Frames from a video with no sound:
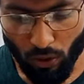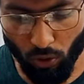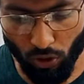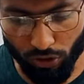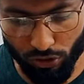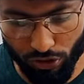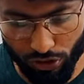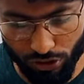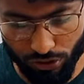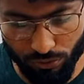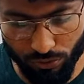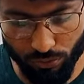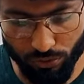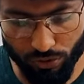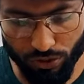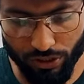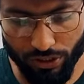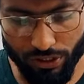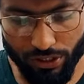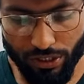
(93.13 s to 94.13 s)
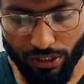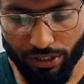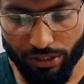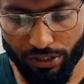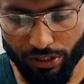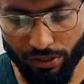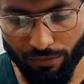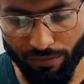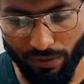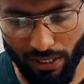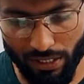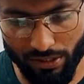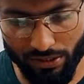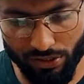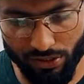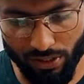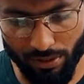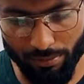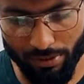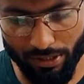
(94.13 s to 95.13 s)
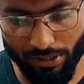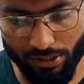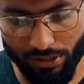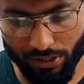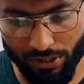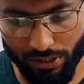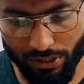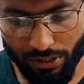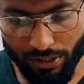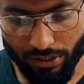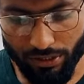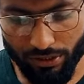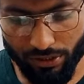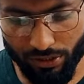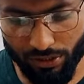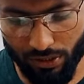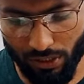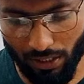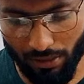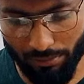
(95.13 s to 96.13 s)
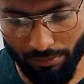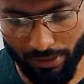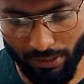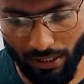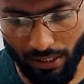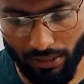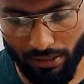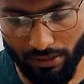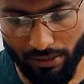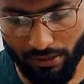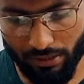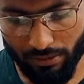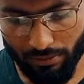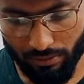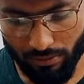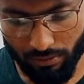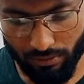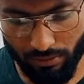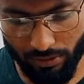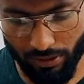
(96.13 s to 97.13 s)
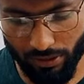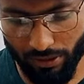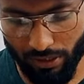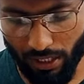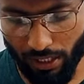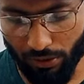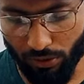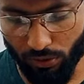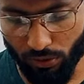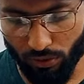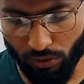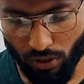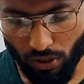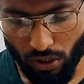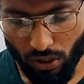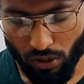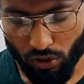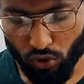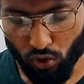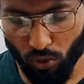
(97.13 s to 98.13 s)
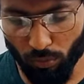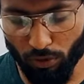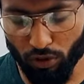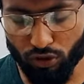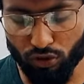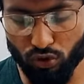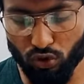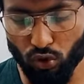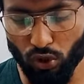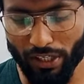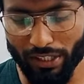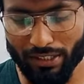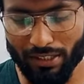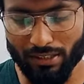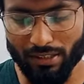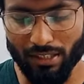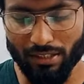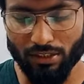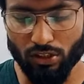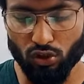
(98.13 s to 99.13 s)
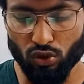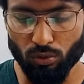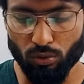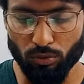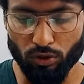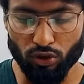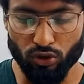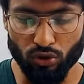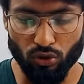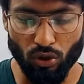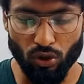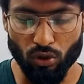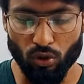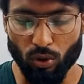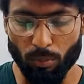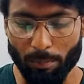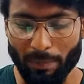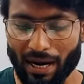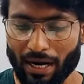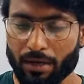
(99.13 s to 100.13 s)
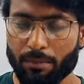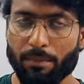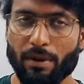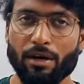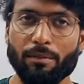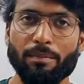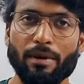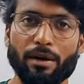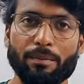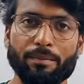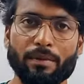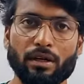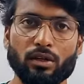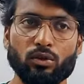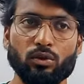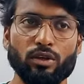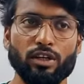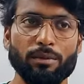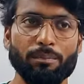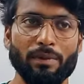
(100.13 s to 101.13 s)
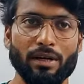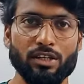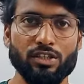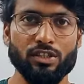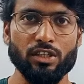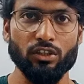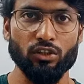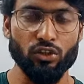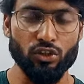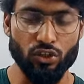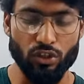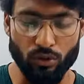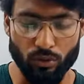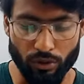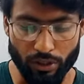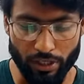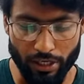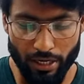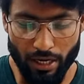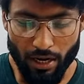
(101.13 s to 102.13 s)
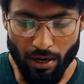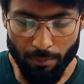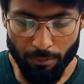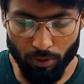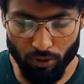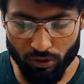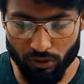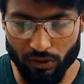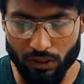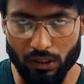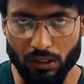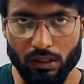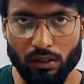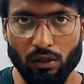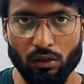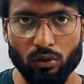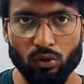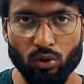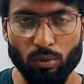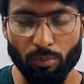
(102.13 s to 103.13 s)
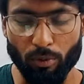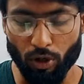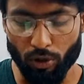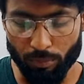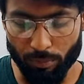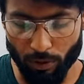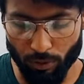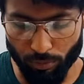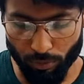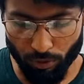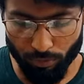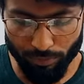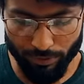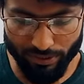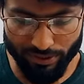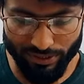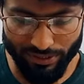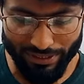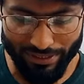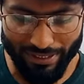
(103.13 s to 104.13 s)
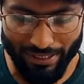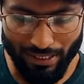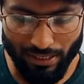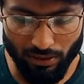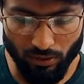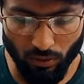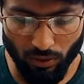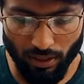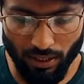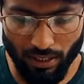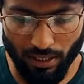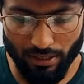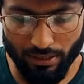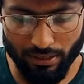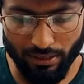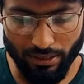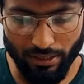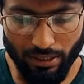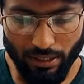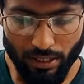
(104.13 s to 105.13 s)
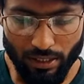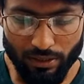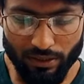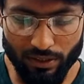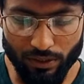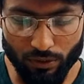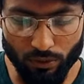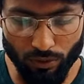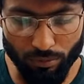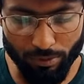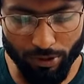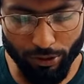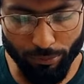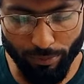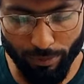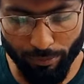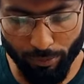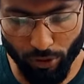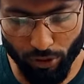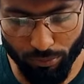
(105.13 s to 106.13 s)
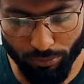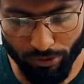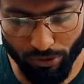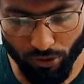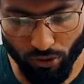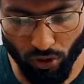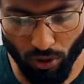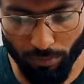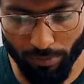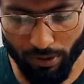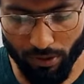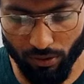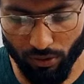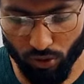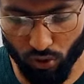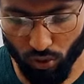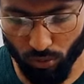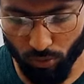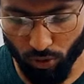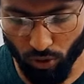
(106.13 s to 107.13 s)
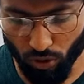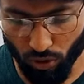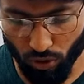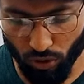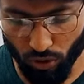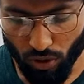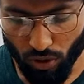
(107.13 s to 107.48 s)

কন্টিনিউটি ডিফারেন্সিয়েবিলিটি ডিটারমিনেন্ট নির্ণায়ক সমস্ত এক্সারসাইজের সমস্ত অঙ্ক পার্ট পার্ট পার্ট পার্ট করে পাঁচটা দশটা করে প্রত্যেকটা অঙ্ক পরপর পরপর সিরিয়ালি করা আছে ত্রিকোণমিতিক বিপরীত বৃত্তি অপেক্ষক সমূহ